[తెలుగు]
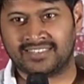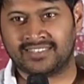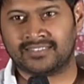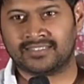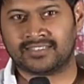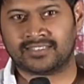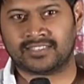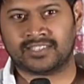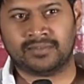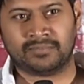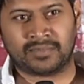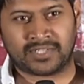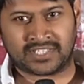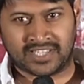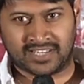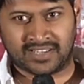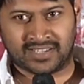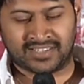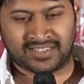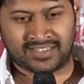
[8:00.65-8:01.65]
అండి సినిమా
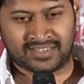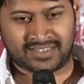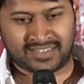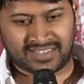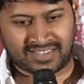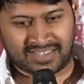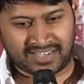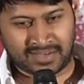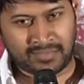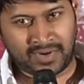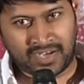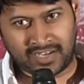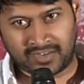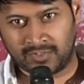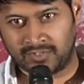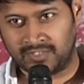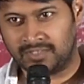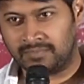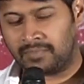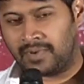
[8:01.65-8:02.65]
చాలా అంటే బాగా
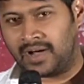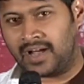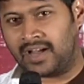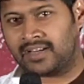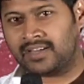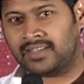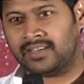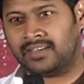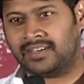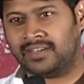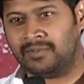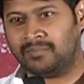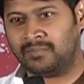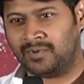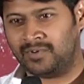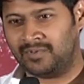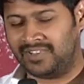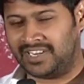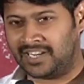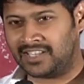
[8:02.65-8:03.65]
వచ్చింది పాట
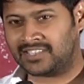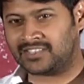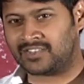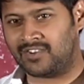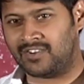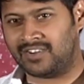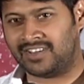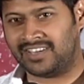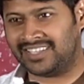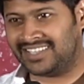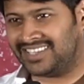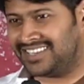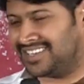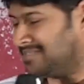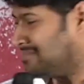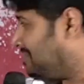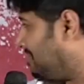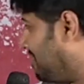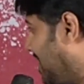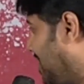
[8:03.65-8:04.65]
ఇప్పుడు విన్న సాంగ్ అయితే
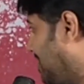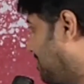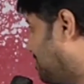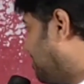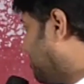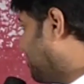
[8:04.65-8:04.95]
అండి మేడం